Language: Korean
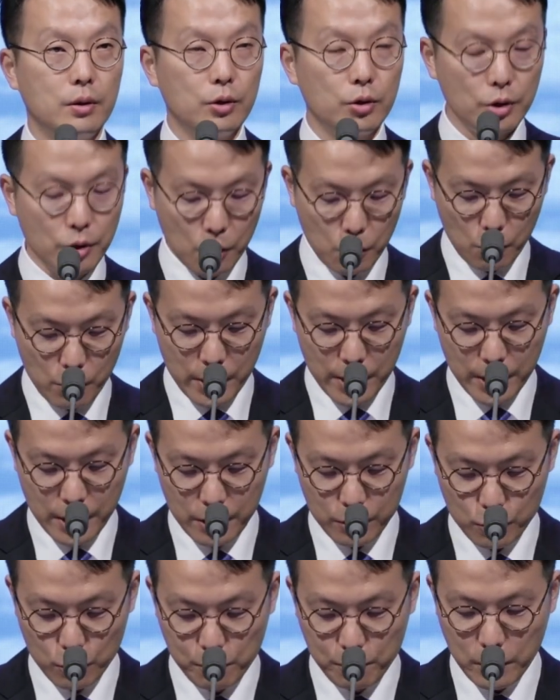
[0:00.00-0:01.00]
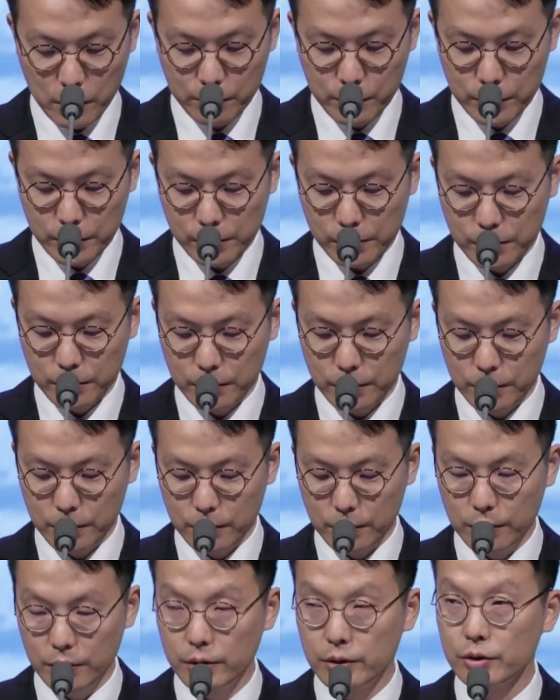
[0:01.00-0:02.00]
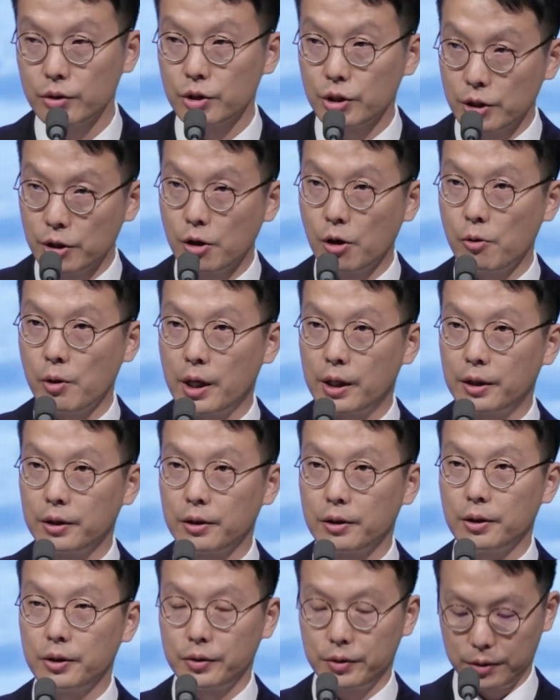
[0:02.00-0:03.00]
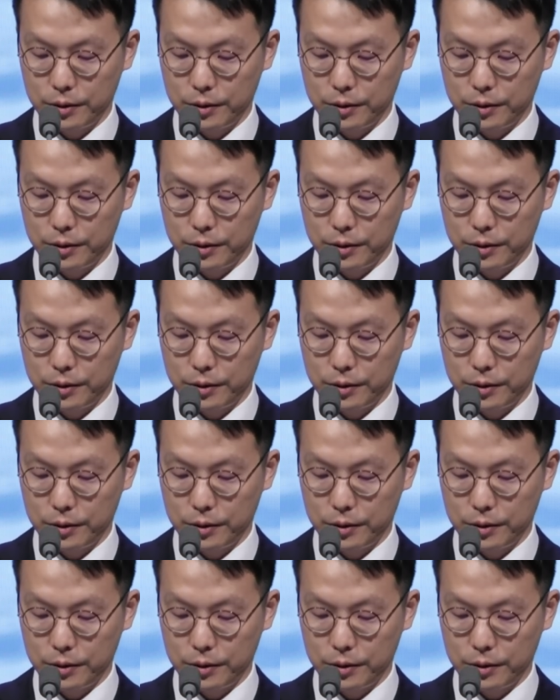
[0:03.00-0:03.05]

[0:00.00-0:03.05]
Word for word: 여호와의 율법을 즐거워하는 것.